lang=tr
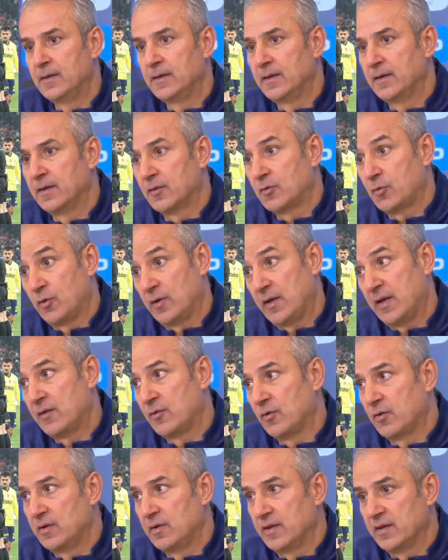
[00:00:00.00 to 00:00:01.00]
e,
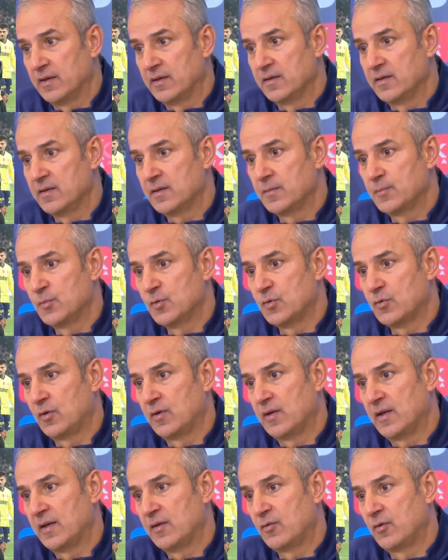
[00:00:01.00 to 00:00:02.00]
kolay goller yedik. Bu
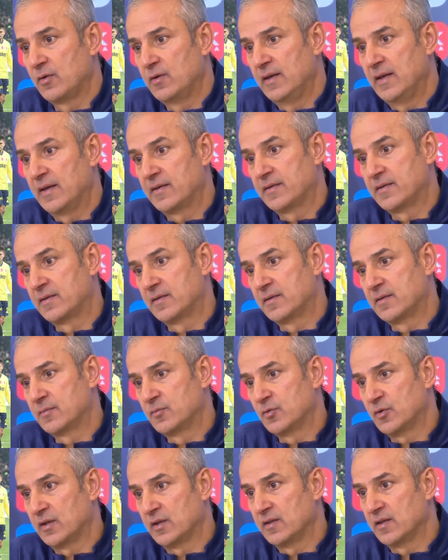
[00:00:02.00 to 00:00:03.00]
kolay goller
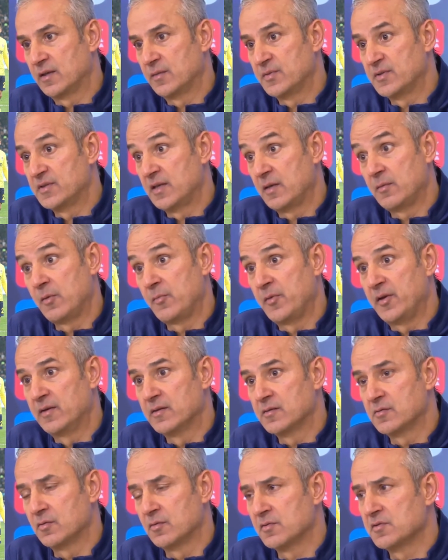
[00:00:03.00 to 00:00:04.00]
bu kadar biz
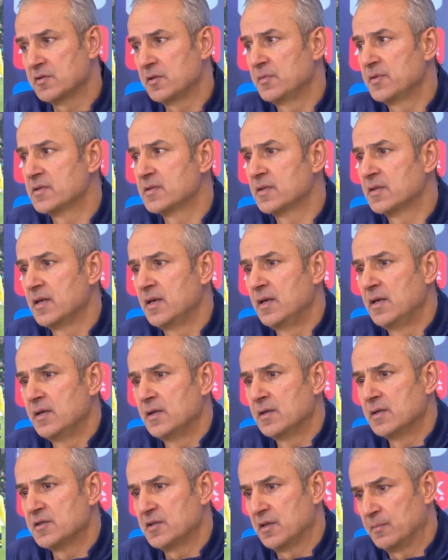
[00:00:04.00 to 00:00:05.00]
yememeli. Sonuçta biz
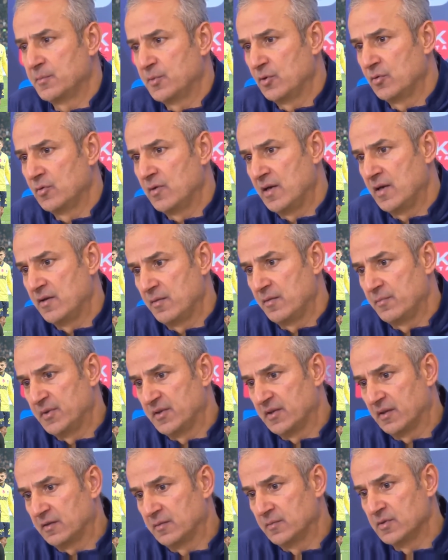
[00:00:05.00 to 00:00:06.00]
şampiyonluğa oynayan
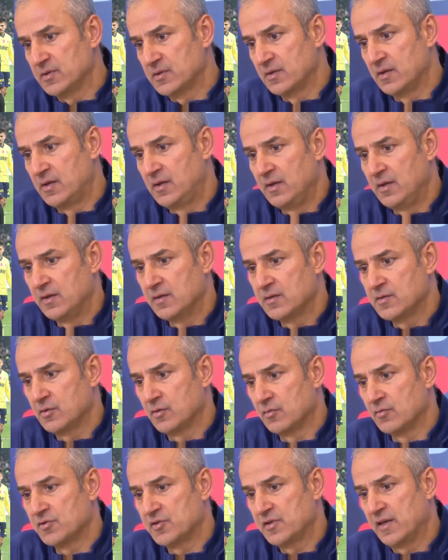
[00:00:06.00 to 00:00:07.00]
bir takımız.
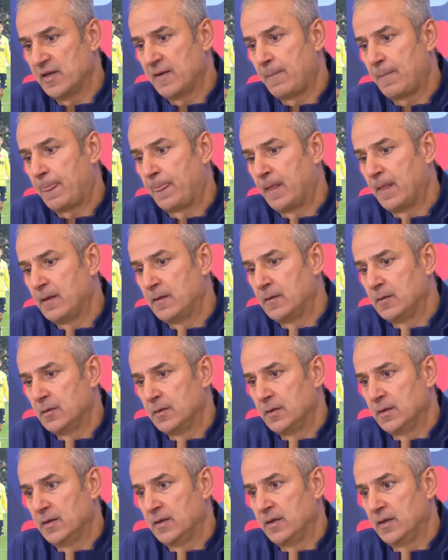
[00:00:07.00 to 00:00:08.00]
Sonuçta
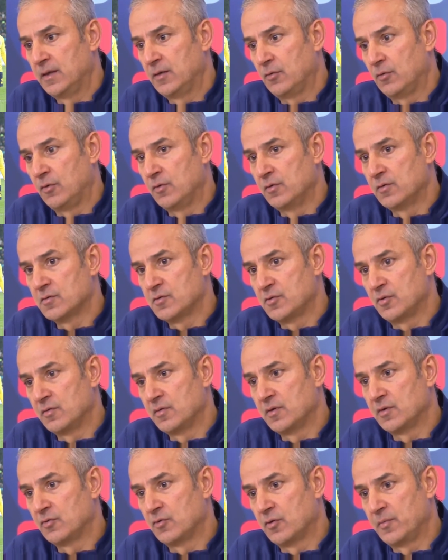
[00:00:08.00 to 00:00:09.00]
e, oyunun
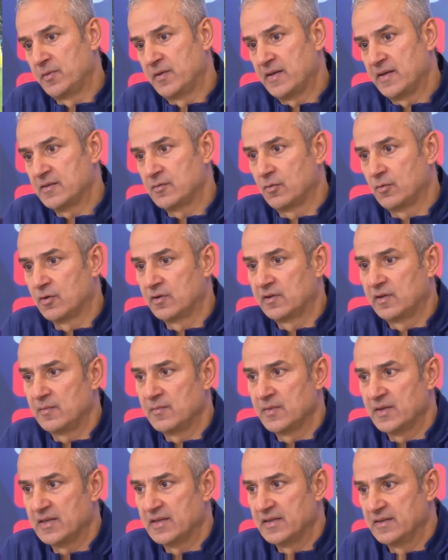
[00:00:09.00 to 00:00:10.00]
sonuna doğru biraz
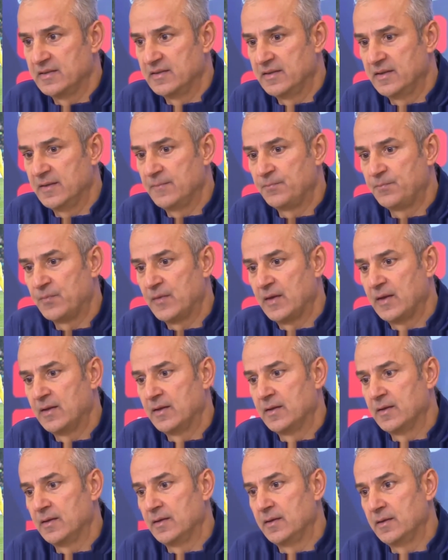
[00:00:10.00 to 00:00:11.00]
ortam da gerildi.
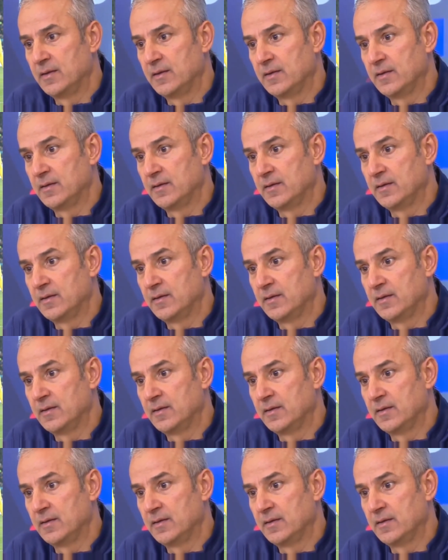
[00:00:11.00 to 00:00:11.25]
E,